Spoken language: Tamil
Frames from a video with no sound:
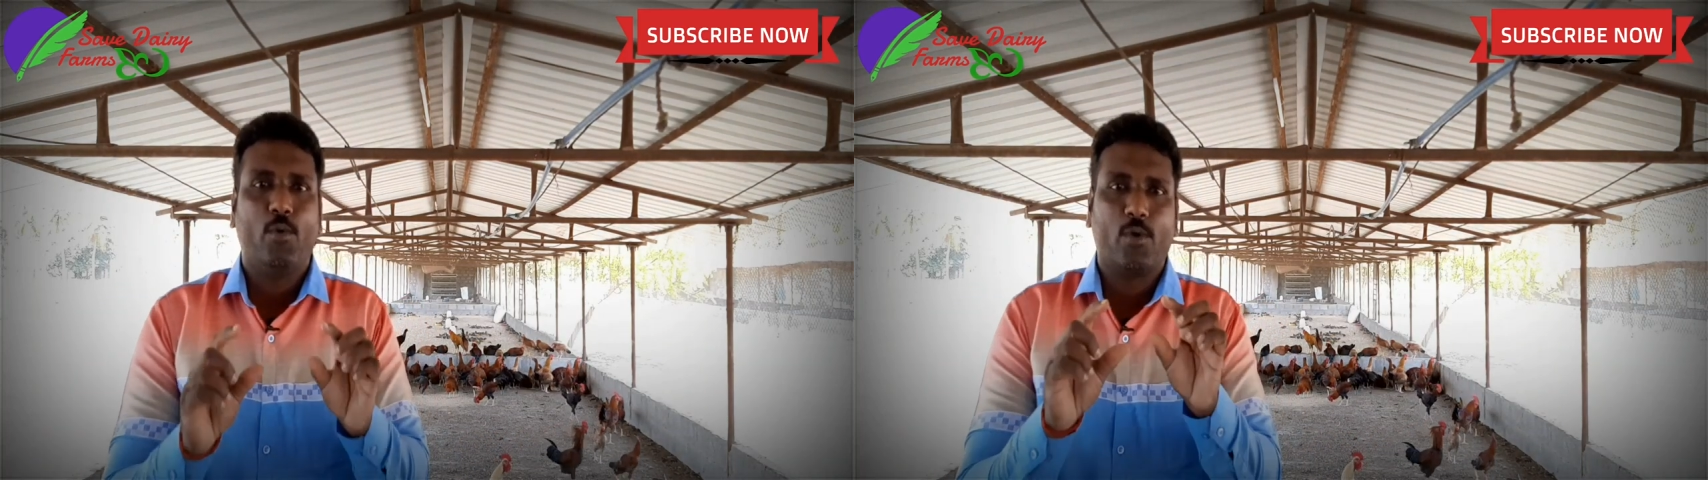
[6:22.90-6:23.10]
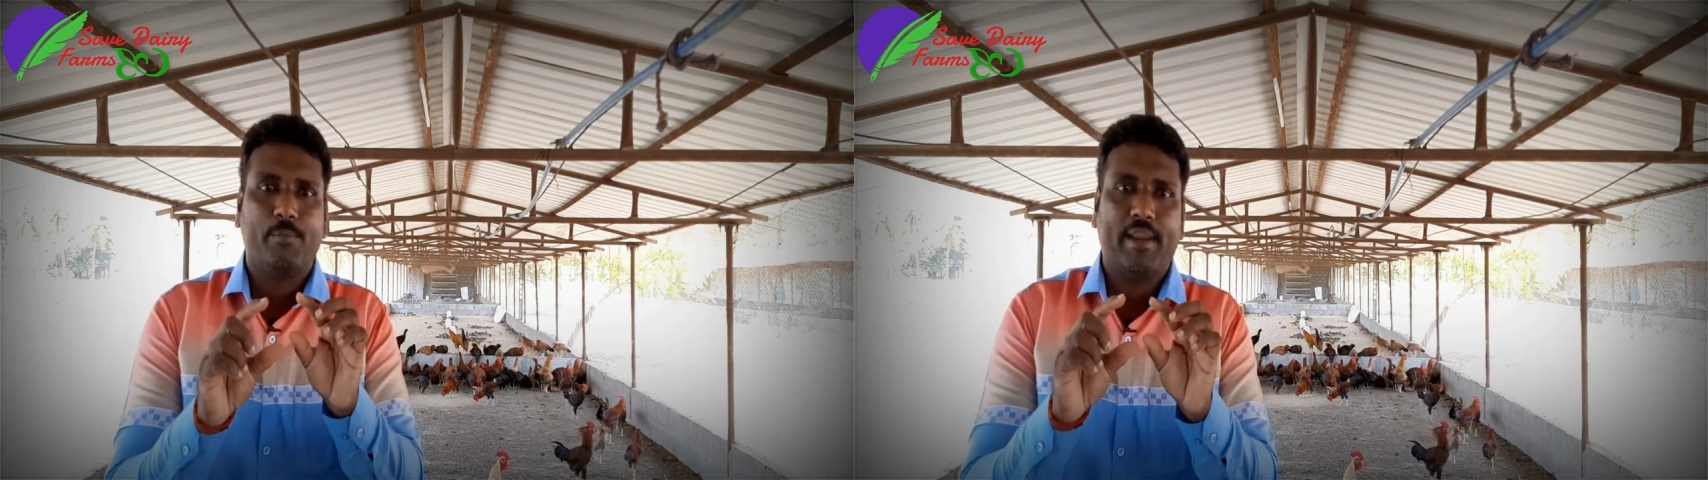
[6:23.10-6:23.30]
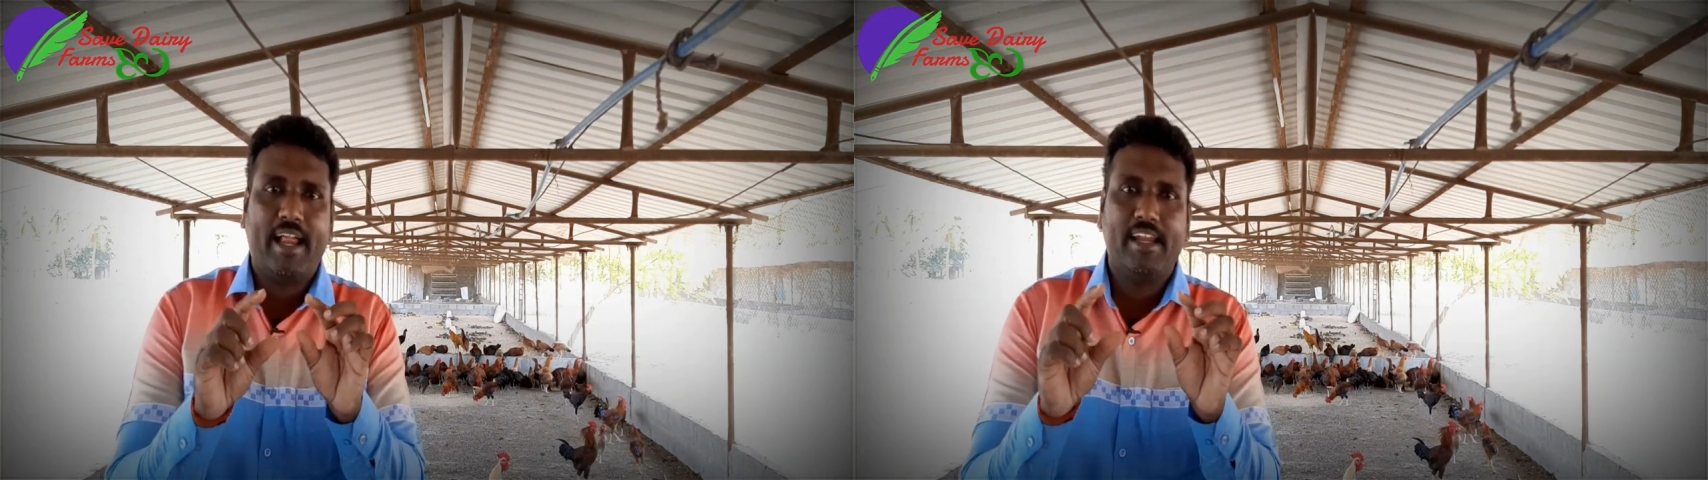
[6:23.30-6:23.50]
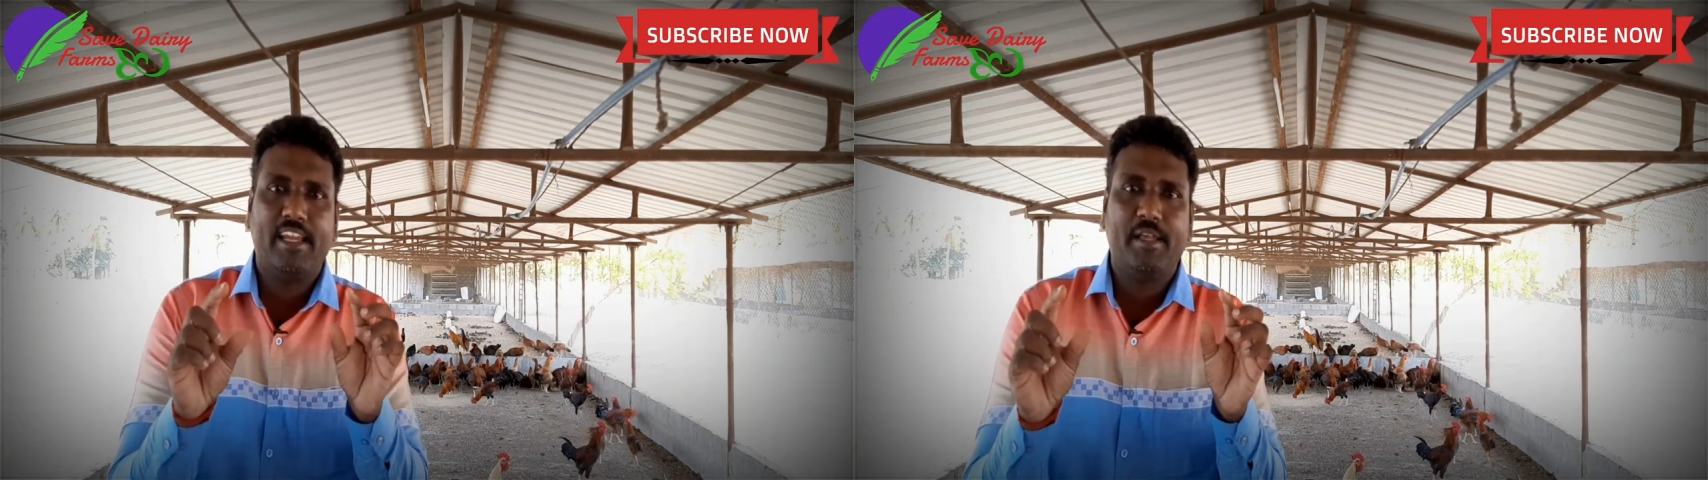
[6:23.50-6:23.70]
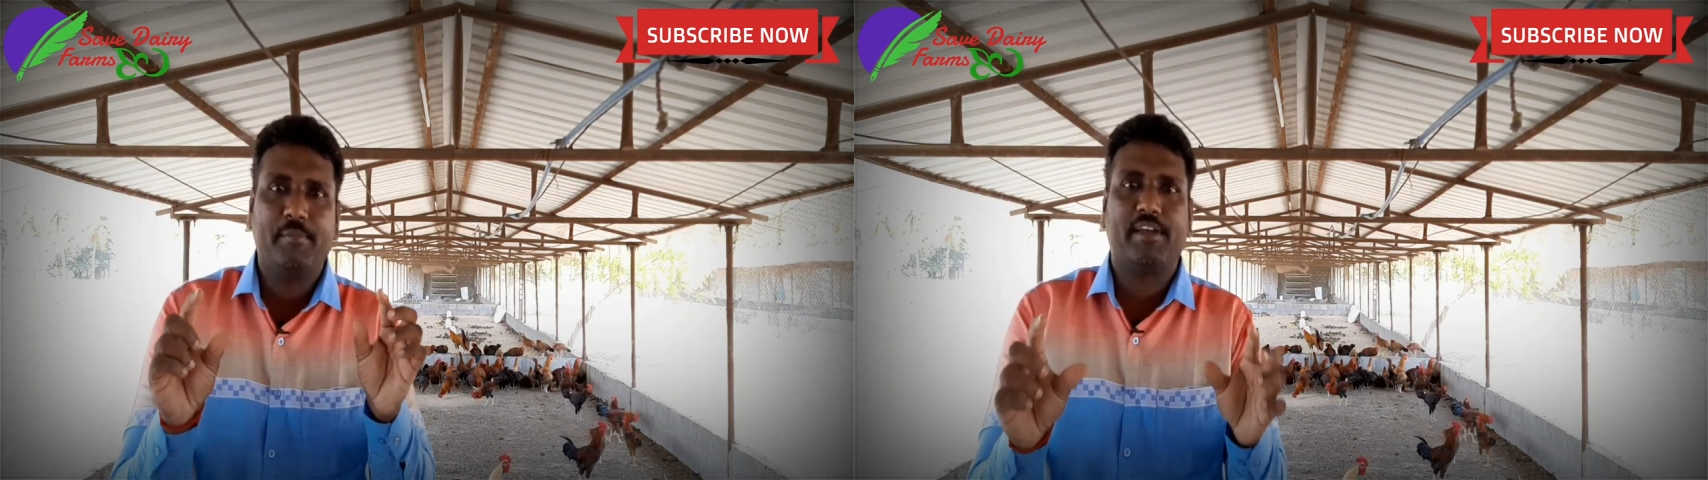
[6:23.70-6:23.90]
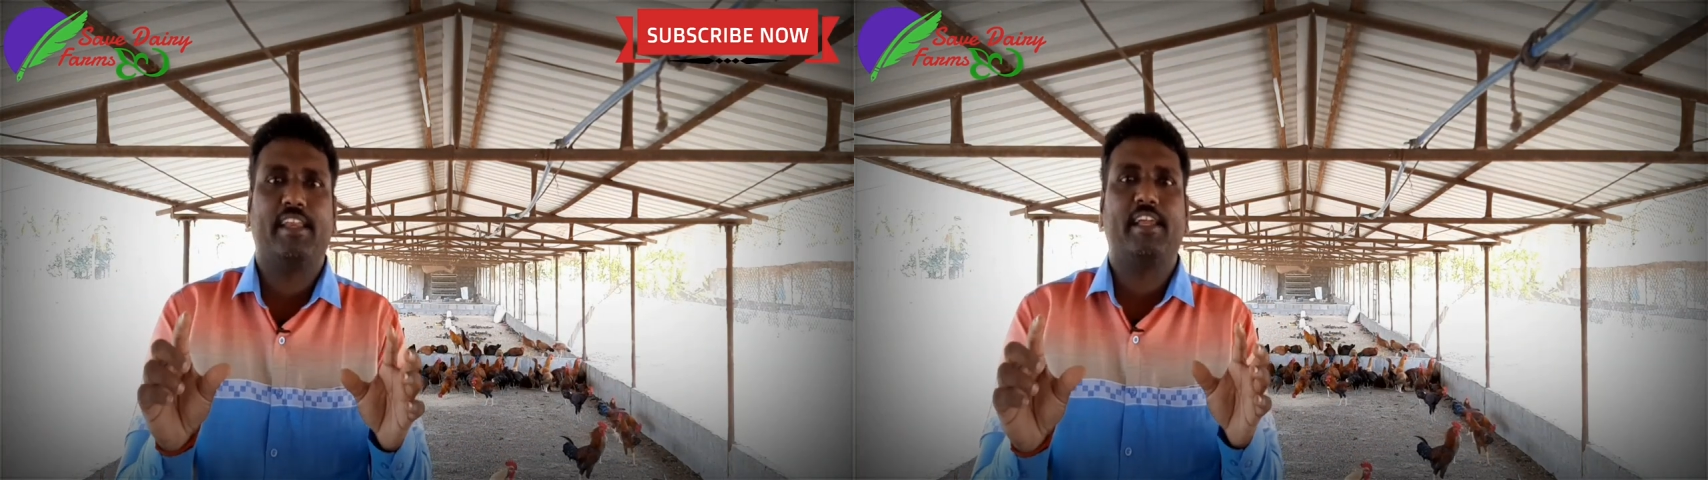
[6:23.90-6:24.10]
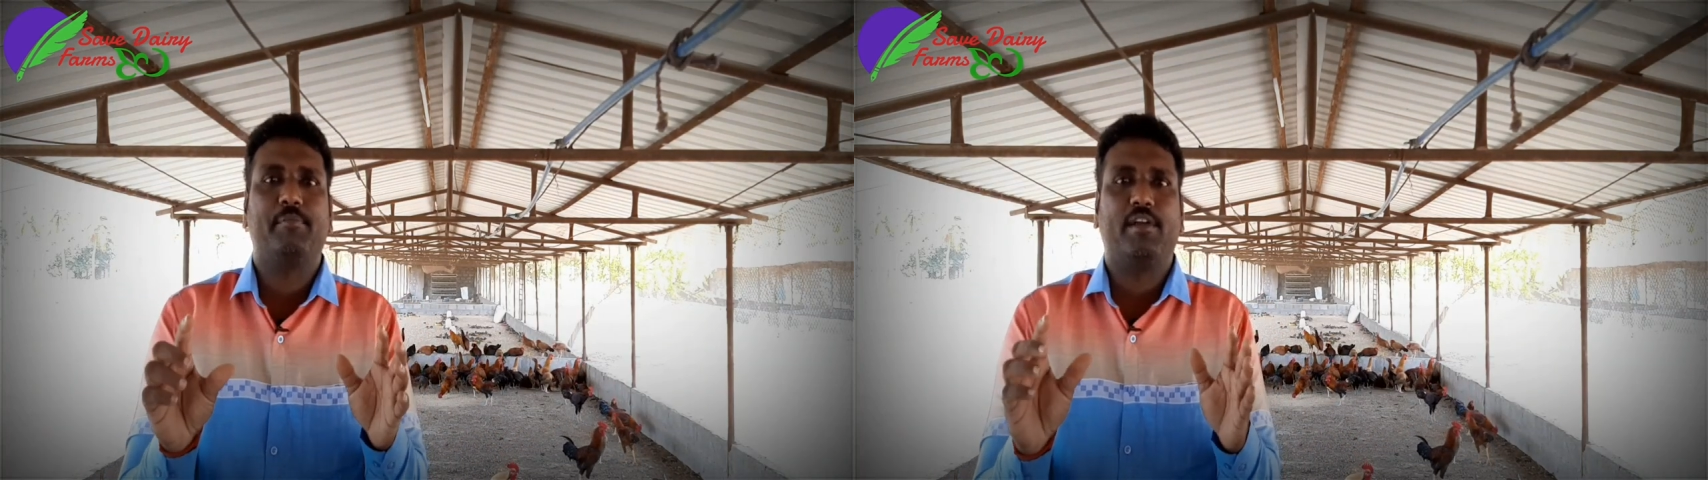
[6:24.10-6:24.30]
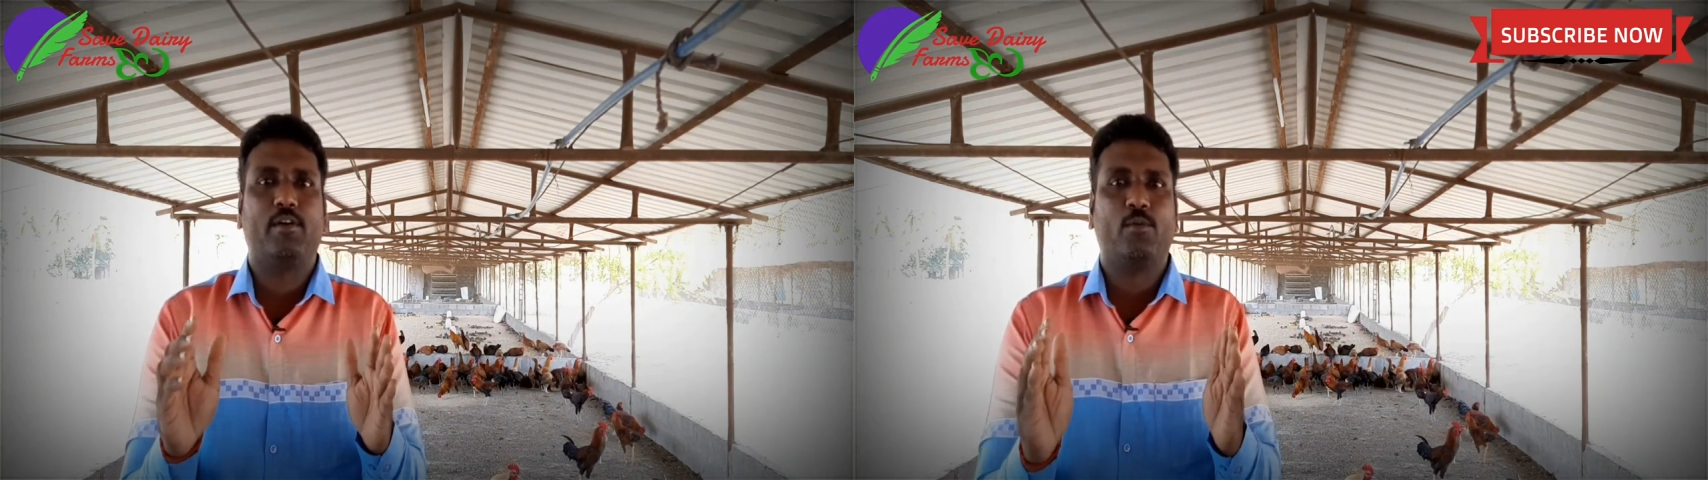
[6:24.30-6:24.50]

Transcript: ஒரு பிராண்ட் நேம் க்ரியேட் பண்ண